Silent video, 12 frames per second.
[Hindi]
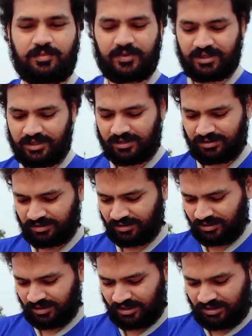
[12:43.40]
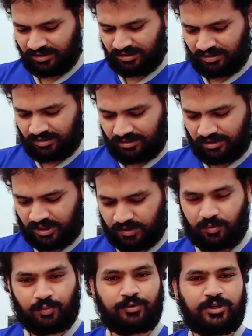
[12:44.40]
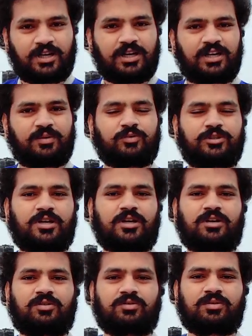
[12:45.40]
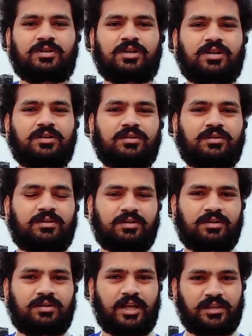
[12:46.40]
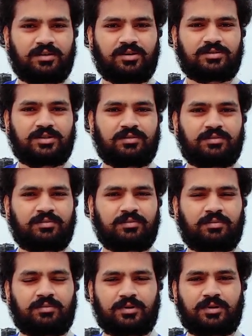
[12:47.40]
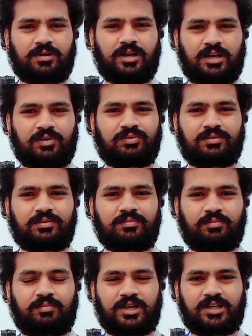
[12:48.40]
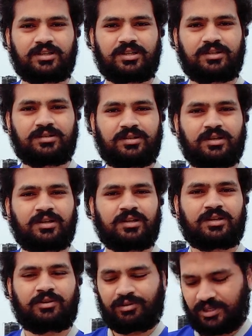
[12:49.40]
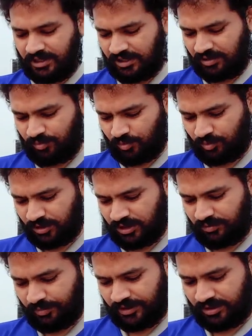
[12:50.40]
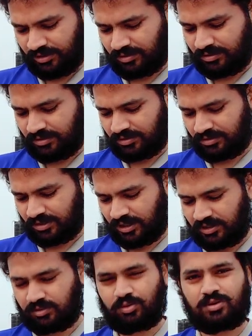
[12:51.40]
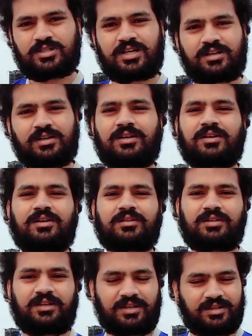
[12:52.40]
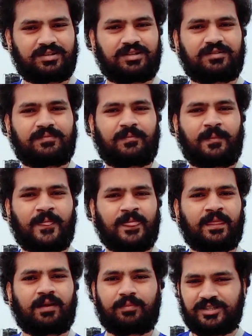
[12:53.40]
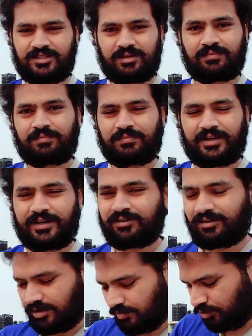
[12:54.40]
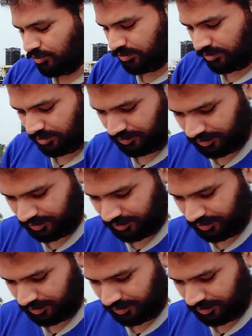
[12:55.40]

जीबी का है ये मेमोरी कार्ड ही मुझे अराउंड टेन थाउजेंड अराउंड पड़ा था क्योंकि एक एक मेमोरी कार्ड मैंने शायद 2000 का लिया लिया था अभी शायद रेट कम हो चुका